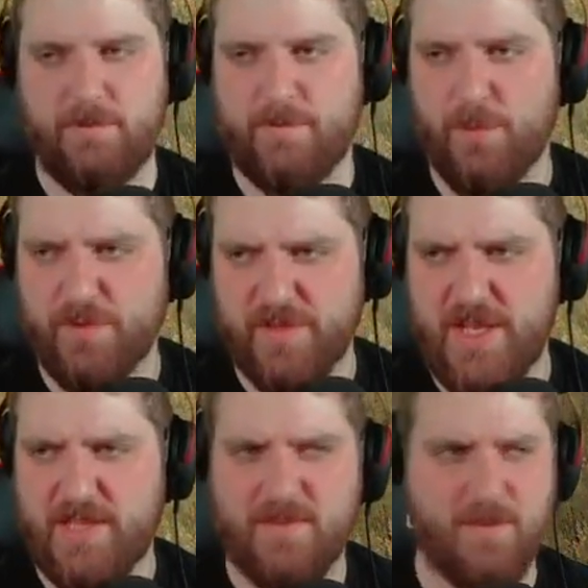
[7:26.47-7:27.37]
Wir müssen ihn
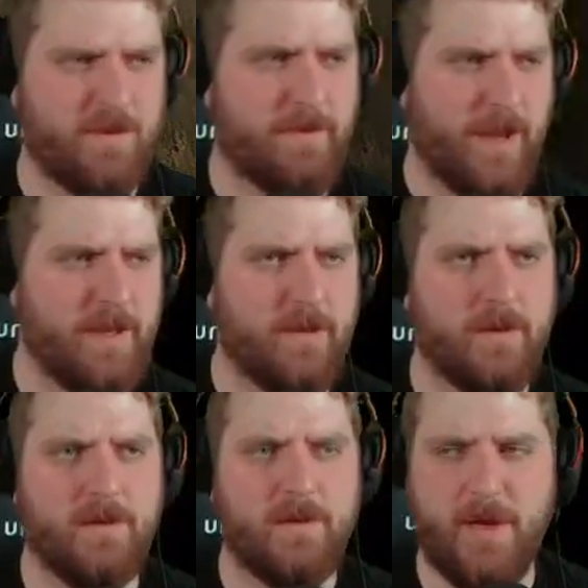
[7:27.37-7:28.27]
ernst nehmen. Das war
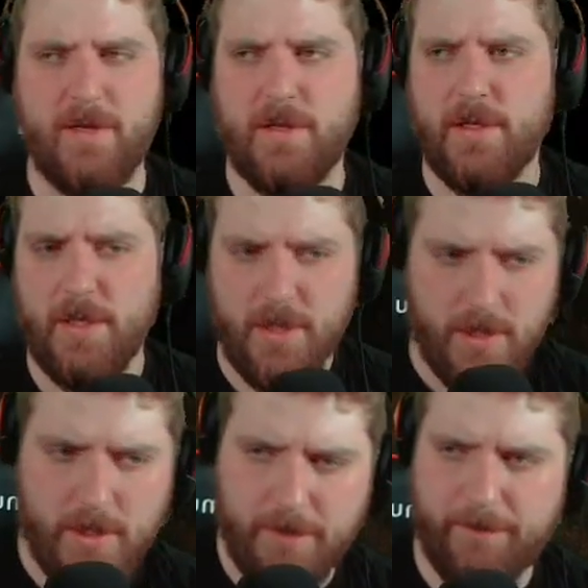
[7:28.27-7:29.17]
eine, das war eine,
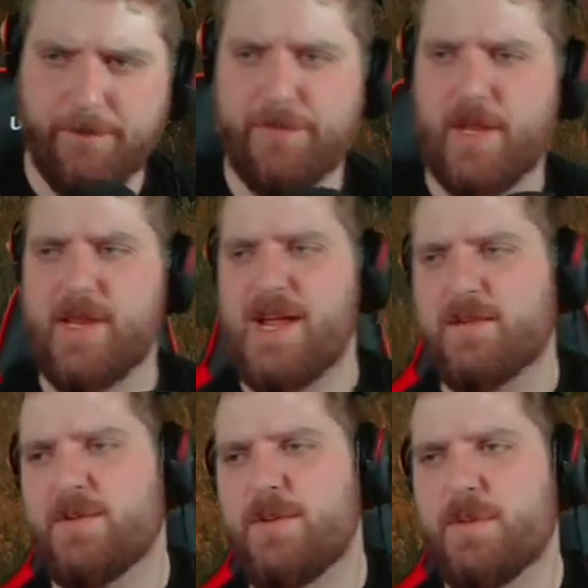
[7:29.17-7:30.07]
ähm, eine
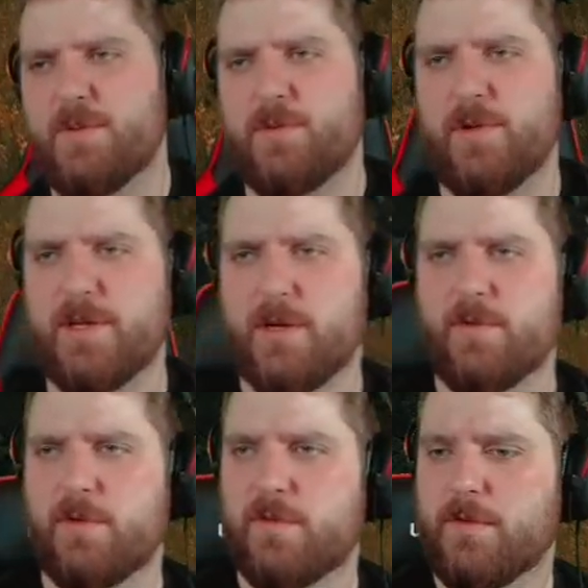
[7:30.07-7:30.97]
ernstzunehmende Persönlichkeit
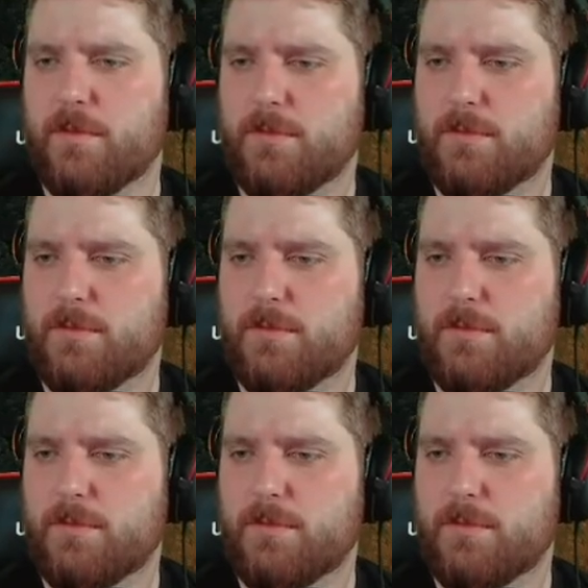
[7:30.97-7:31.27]
vor uns.